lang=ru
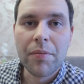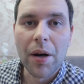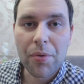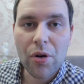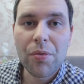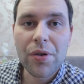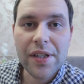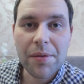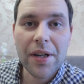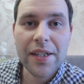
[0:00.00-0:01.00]
Попробую
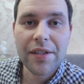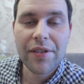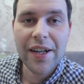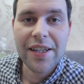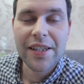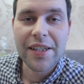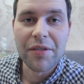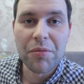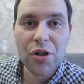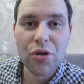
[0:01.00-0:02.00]
разобраться в
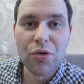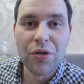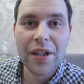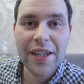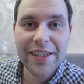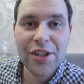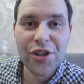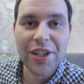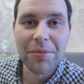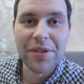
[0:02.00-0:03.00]
разнице между
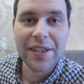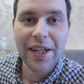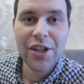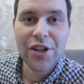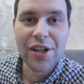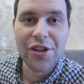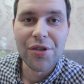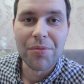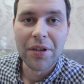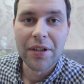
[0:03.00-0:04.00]
классическими
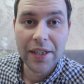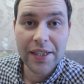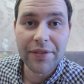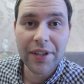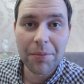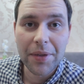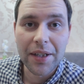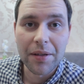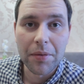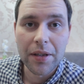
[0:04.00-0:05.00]
страшилищами и
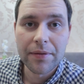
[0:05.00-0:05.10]
современными.